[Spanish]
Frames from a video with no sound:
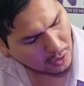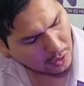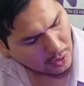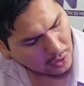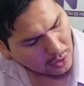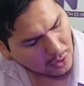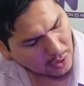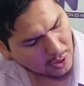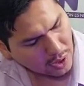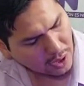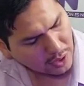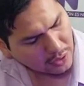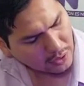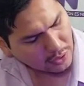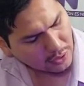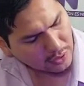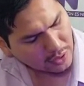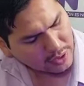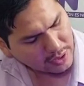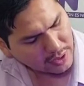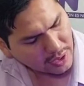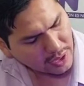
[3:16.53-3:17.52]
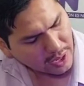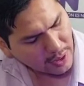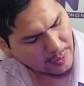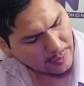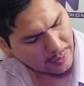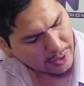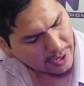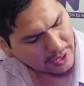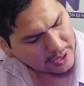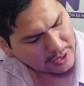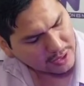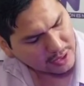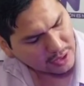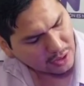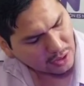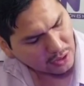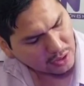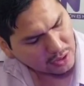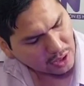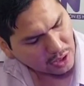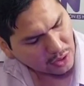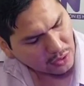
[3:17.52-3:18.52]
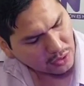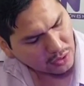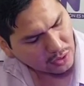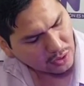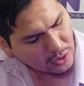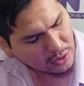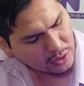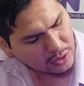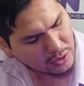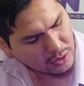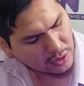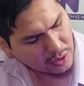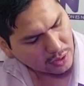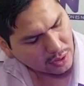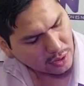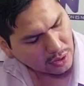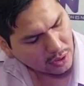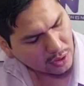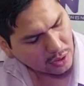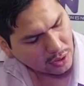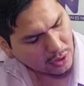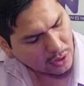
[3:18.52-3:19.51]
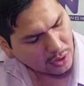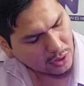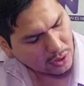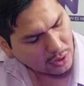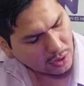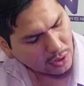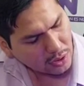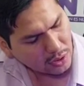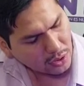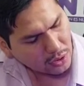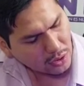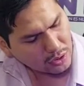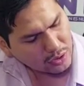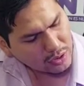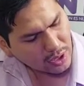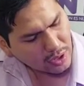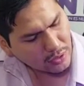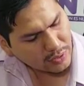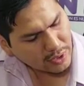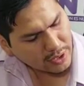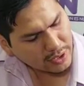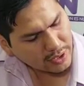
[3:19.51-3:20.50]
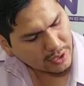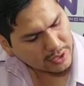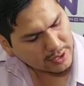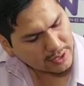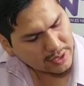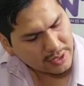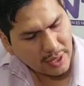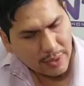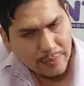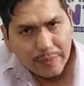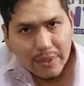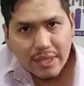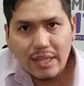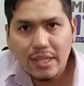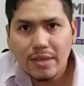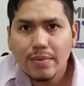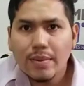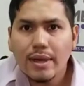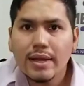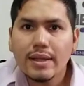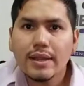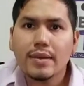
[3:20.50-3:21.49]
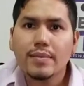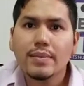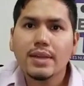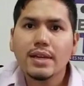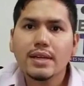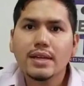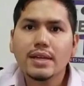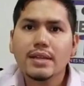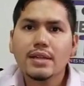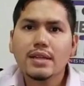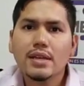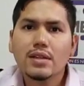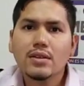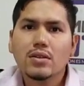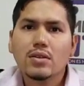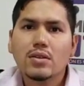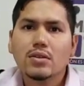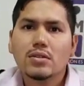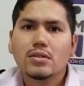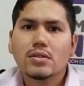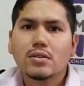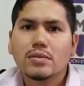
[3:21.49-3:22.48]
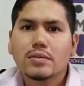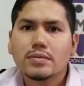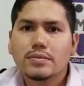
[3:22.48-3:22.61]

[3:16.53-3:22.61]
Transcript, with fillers: Colocando nuestra lámpara en 5 segundos, nos da una intensidad mínima de 1500.